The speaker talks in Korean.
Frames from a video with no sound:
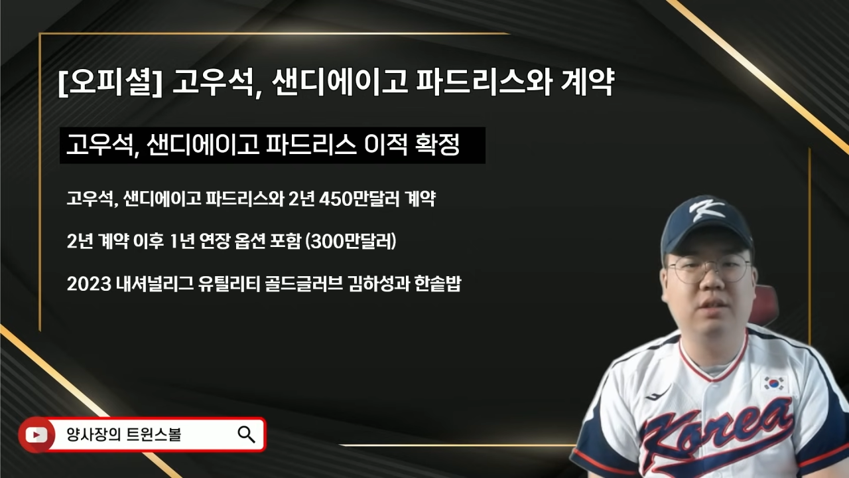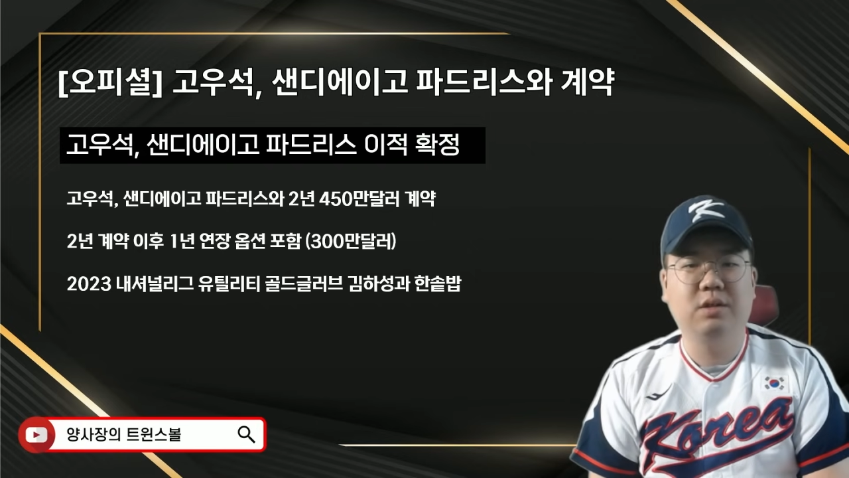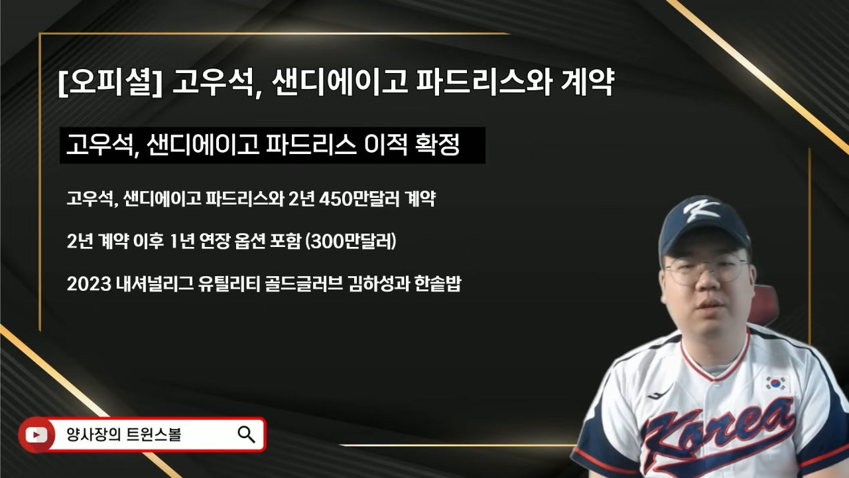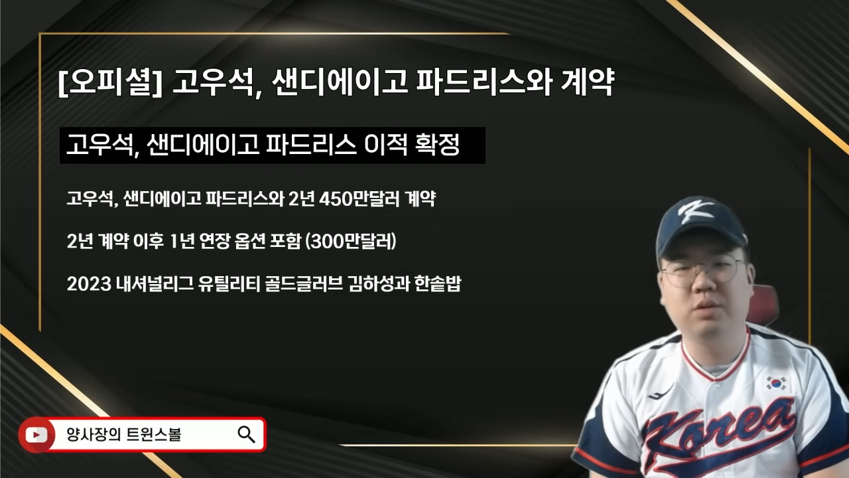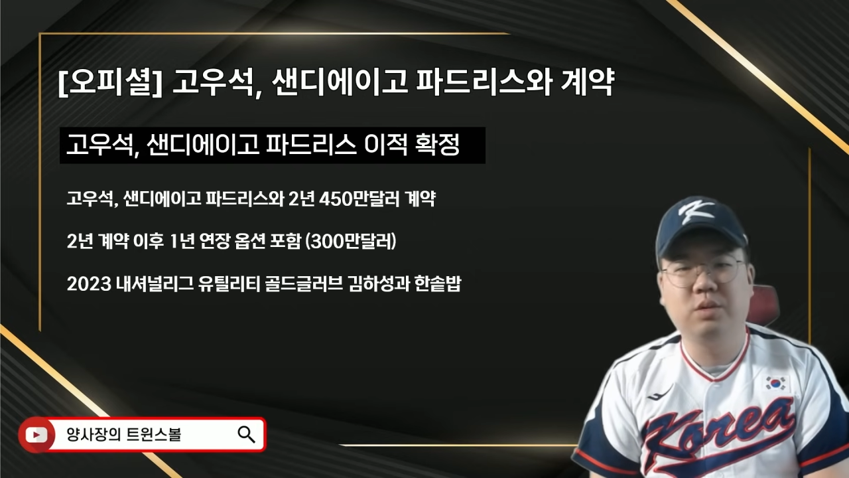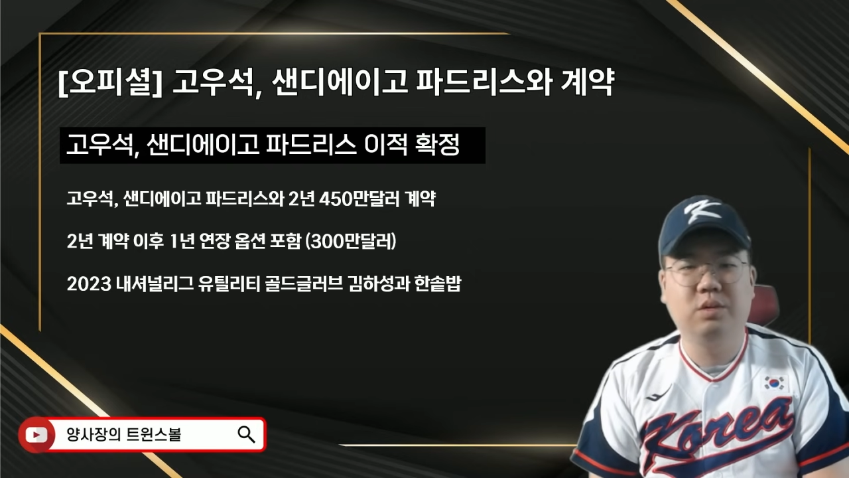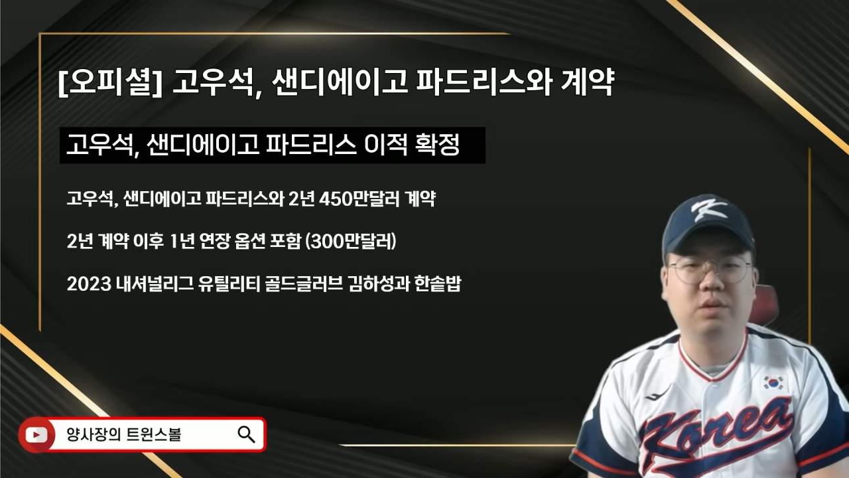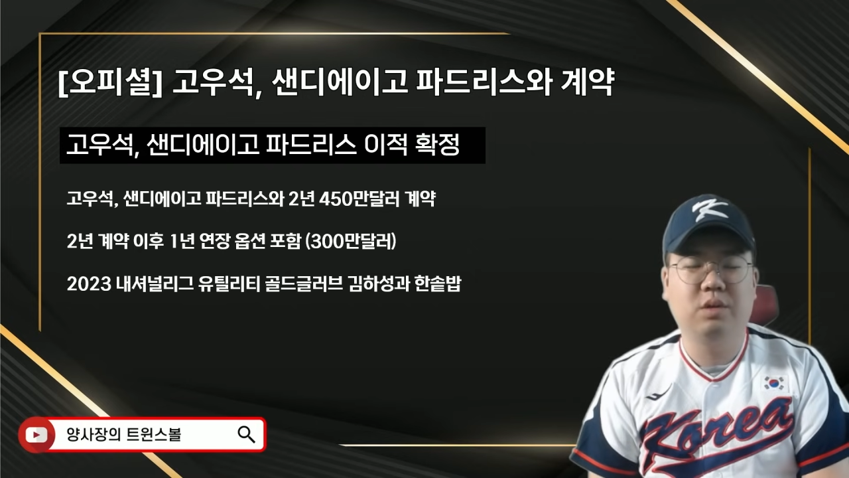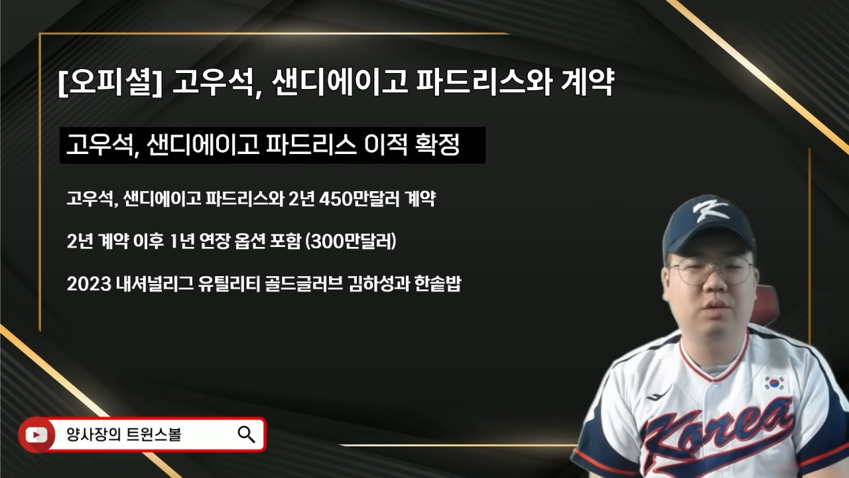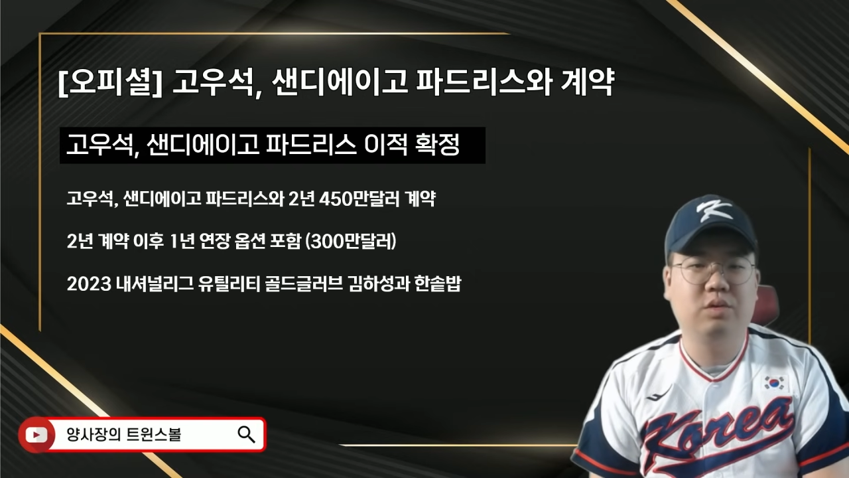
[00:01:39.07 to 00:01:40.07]
인성
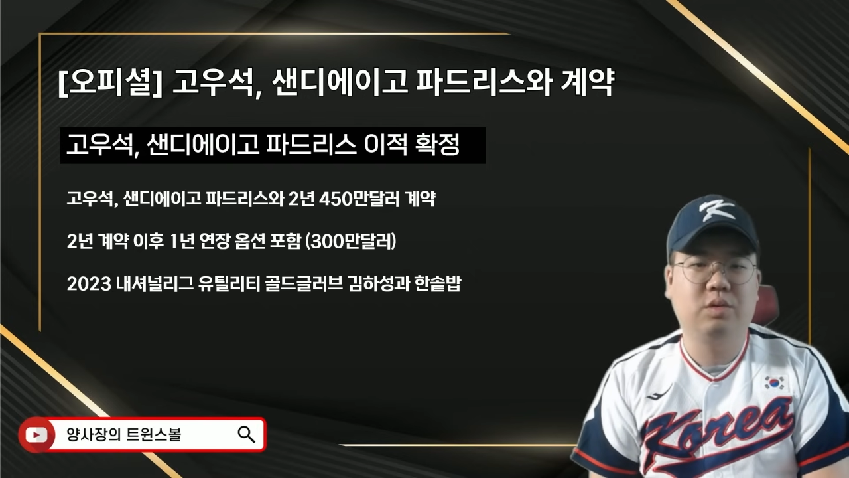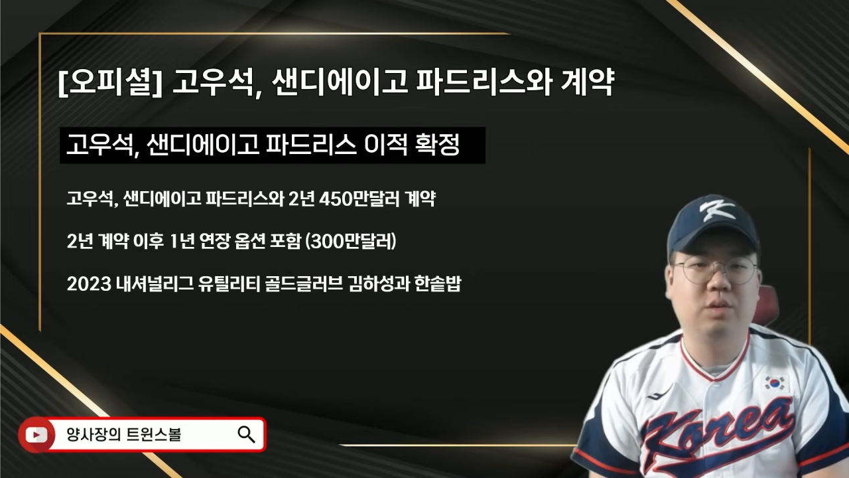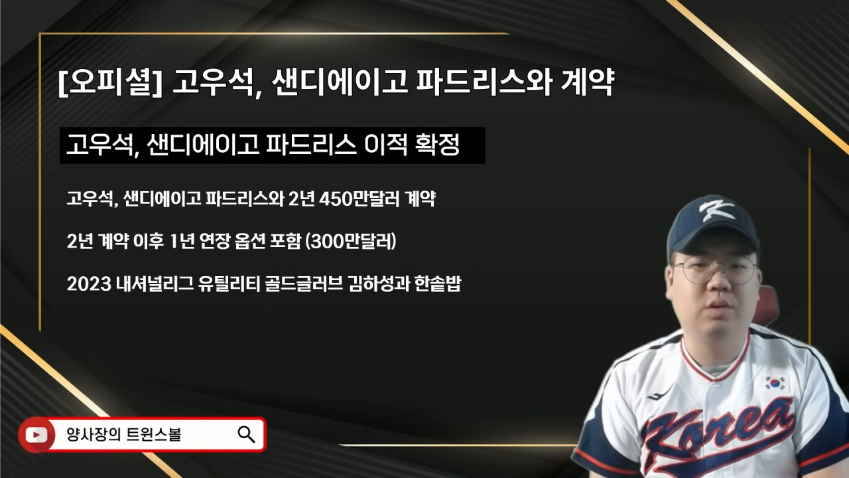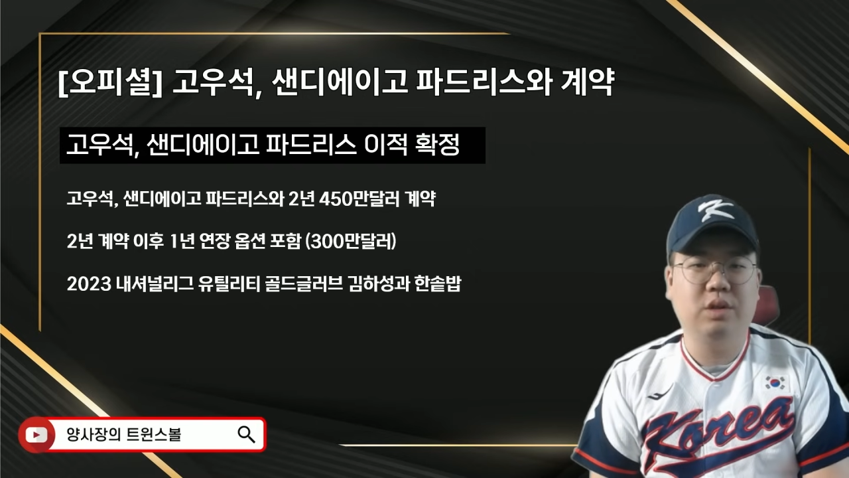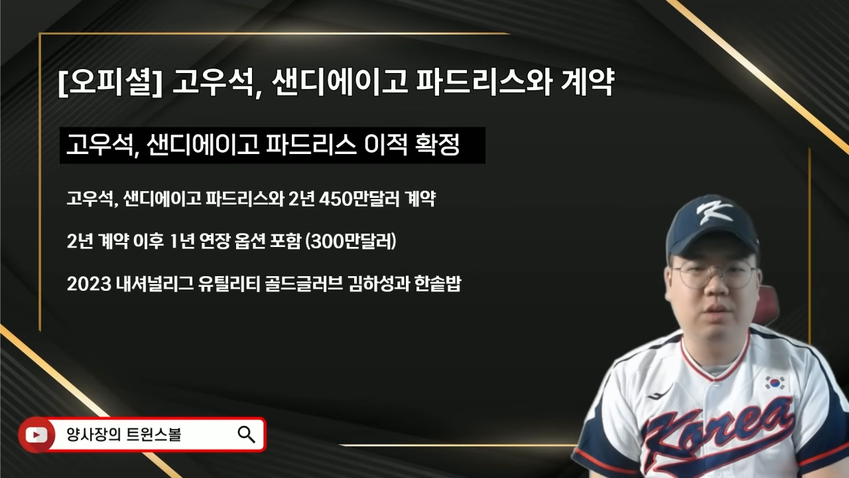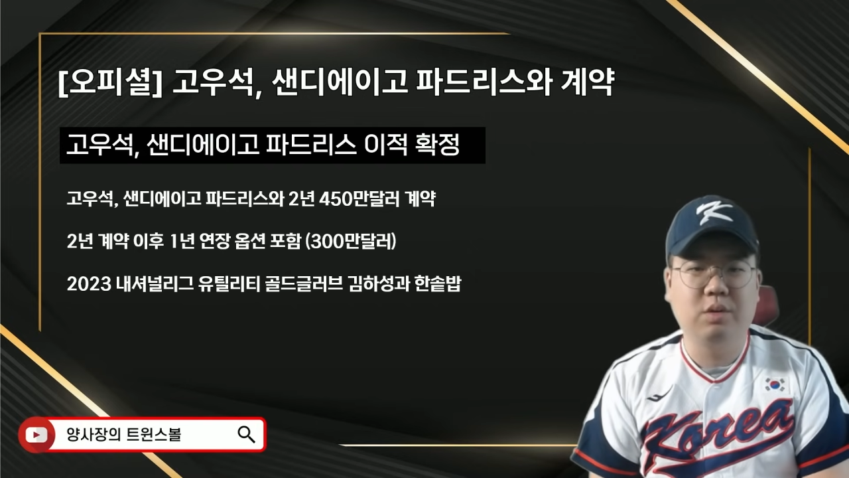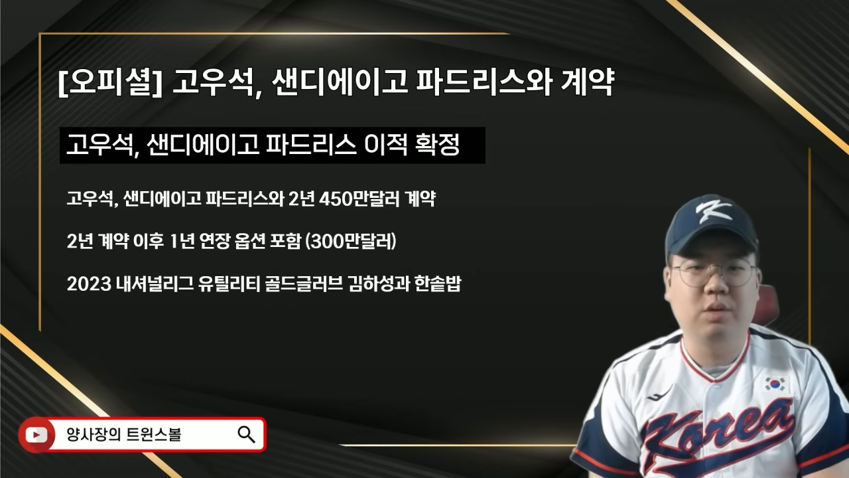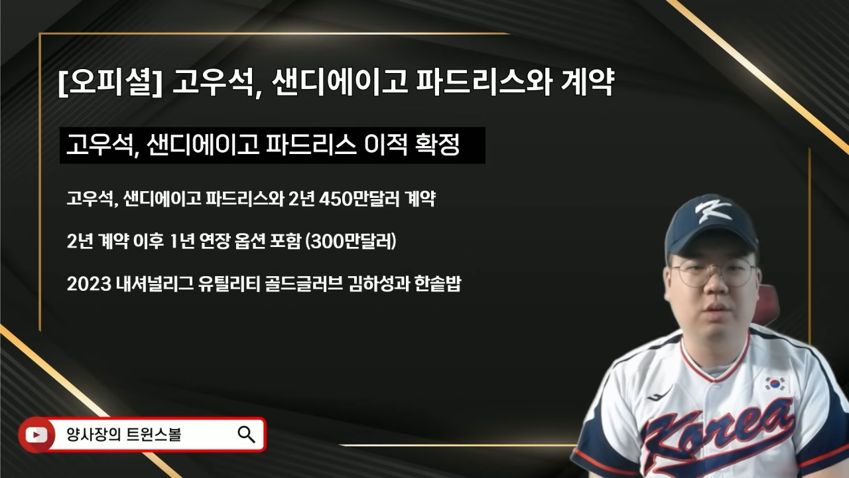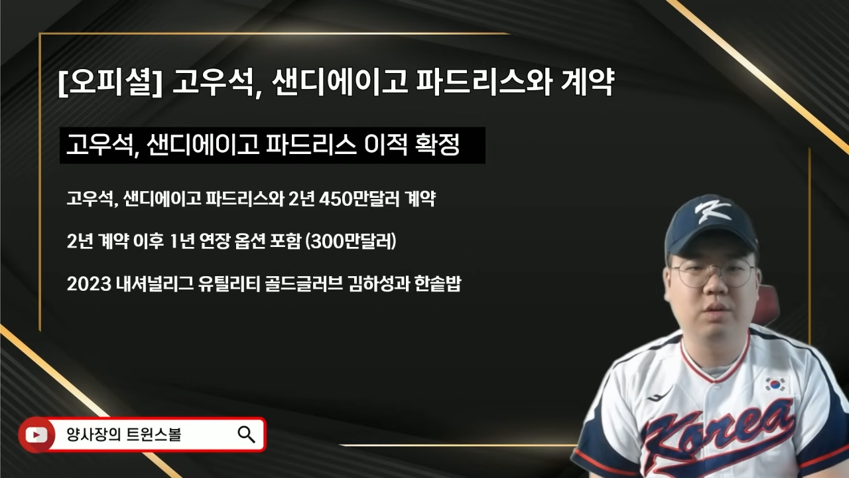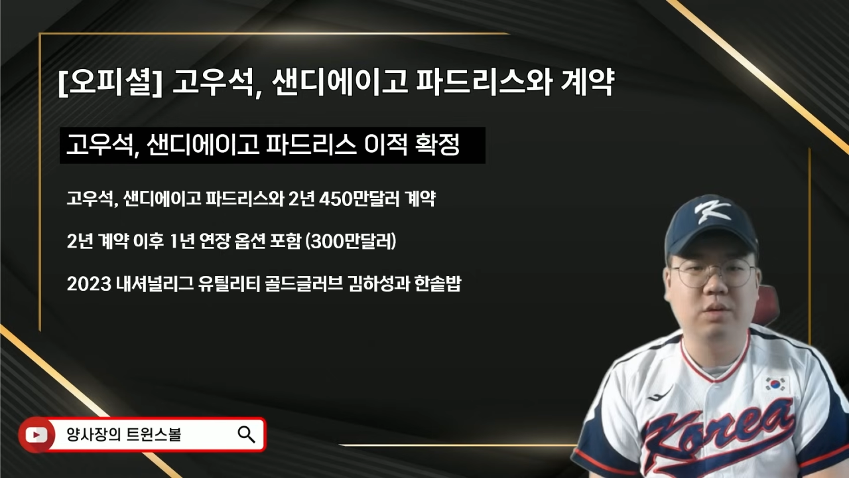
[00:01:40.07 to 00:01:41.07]
좋은 선수도
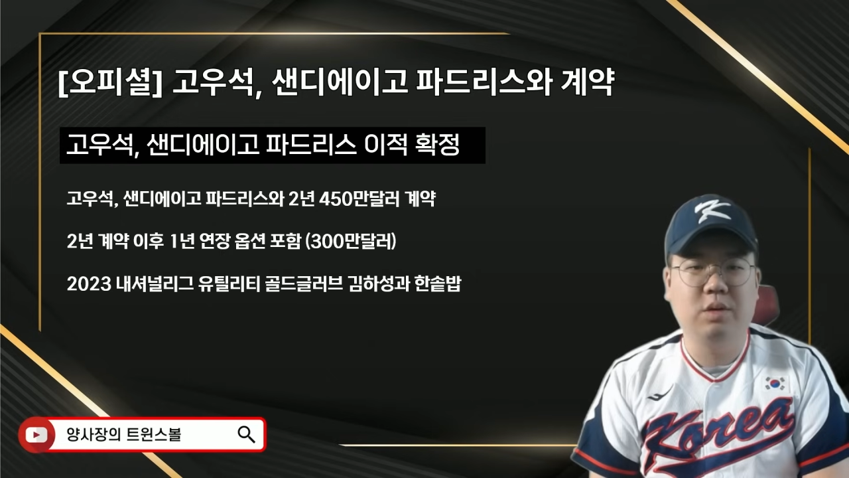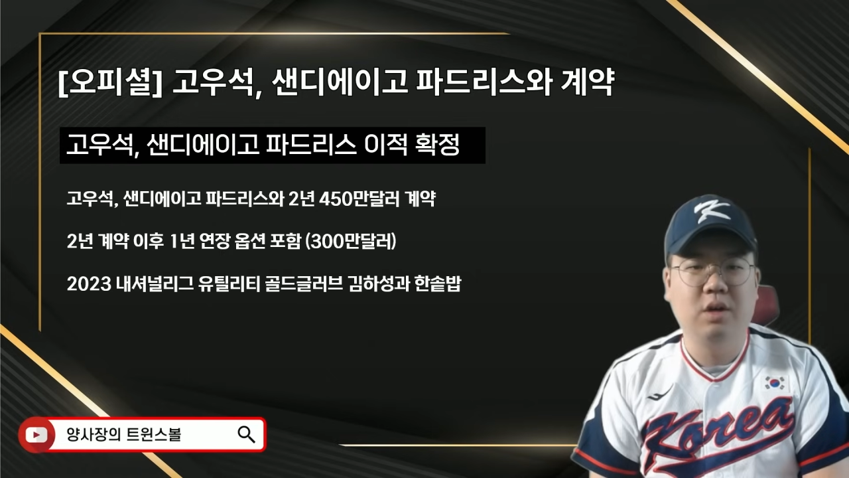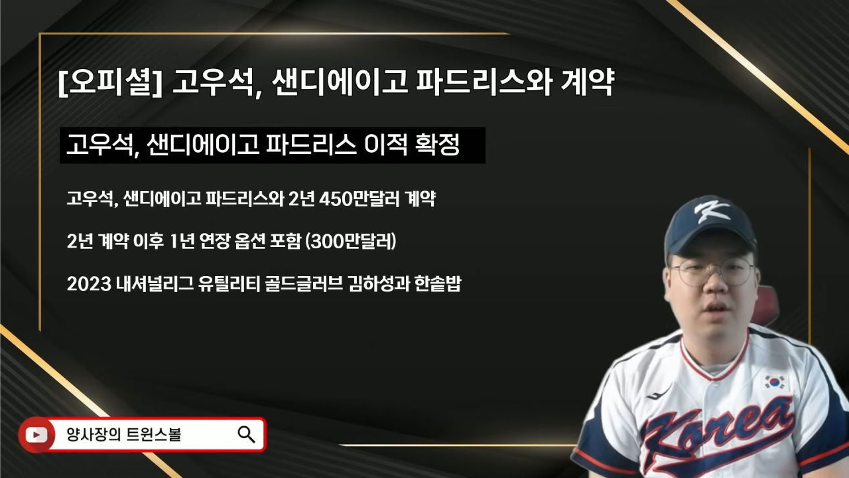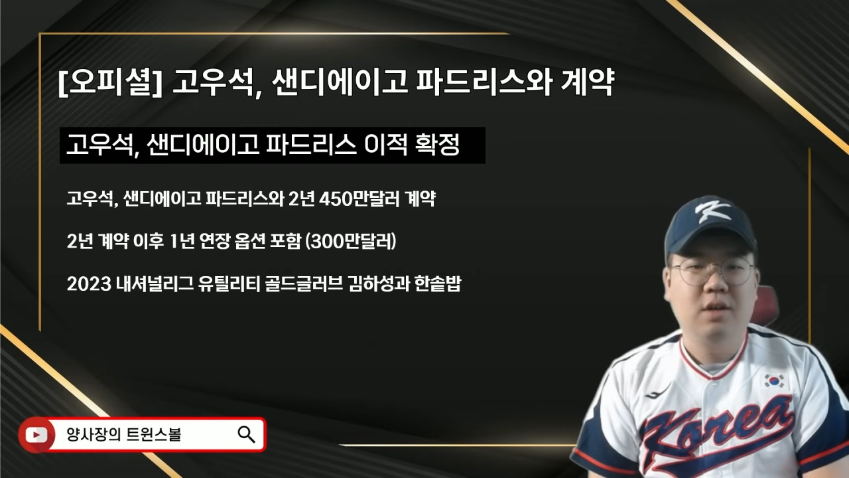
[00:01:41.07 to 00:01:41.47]
있고 또